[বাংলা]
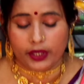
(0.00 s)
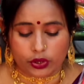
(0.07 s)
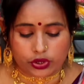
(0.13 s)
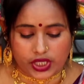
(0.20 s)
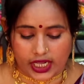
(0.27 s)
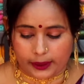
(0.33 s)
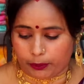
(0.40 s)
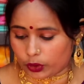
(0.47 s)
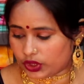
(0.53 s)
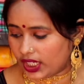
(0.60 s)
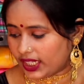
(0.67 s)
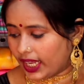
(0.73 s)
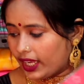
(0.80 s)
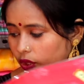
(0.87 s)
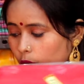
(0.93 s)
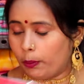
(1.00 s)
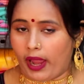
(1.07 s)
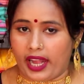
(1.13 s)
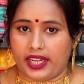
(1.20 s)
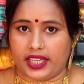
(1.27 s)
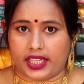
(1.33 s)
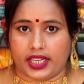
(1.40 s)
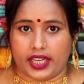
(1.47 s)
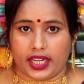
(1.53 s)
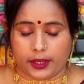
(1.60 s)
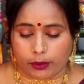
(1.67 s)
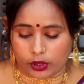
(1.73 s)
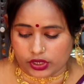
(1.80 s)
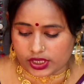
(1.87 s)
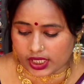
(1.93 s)
মিনু শাড়ি প্রত্যেকটাই কিন্তু ব্র্যান্ডেডের
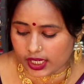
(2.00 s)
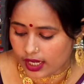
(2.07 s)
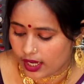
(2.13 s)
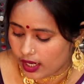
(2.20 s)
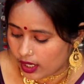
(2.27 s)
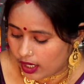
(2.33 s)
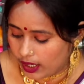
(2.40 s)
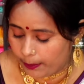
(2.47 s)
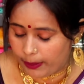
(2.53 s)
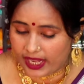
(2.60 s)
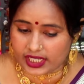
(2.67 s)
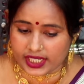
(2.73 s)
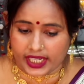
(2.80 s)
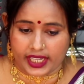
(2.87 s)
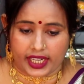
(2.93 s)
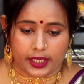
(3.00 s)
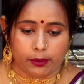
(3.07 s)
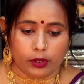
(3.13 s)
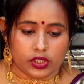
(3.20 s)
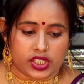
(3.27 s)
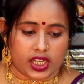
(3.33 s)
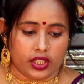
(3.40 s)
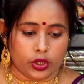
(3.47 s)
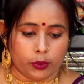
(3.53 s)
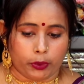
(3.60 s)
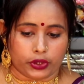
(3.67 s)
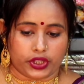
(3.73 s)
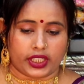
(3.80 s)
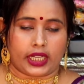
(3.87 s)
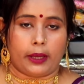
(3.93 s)
রেট বলছি বেল্টের রেট বলছি কিন্তু
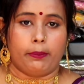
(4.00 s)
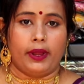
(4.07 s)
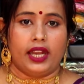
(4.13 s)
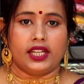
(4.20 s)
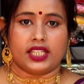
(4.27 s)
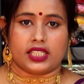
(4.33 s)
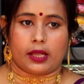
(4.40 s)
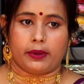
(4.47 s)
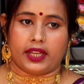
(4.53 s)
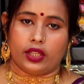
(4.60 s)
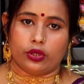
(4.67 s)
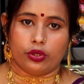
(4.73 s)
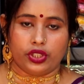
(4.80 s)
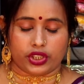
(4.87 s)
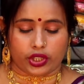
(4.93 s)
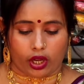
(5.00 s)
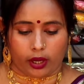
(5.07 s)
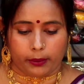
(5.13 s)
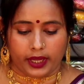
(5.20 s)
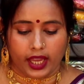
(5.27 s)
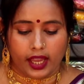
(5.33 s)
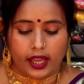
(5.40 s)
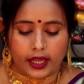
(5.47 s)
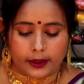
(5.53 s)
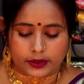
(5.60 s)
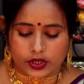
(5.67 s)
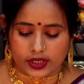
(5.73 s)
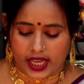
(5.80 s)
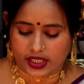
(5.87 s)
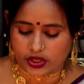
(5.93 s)
প্রত্যেকটা বেল্ট হিসাবে কিন্তু নিতে হবে
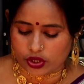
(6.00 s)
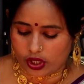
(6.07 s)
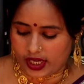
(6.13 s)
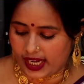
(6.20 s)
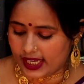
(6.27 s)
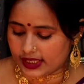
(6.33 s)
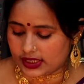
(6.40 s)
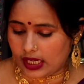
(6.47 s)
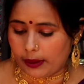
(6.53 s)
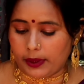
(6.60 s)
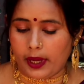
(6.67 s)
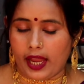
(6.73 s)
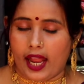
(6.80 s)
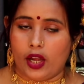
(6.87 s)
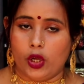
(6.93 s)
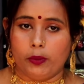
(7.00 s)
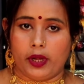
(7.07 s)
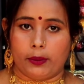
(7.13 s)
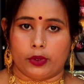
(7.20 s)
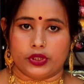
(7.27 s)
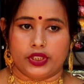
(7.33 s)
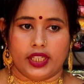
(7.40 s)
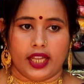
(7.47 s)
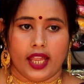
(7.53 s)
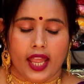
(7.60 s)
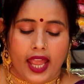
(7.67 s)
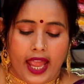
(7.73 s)
নেক্সট চলে যাচ্ছি আমি হ্যান্ডলুমের মধ্যে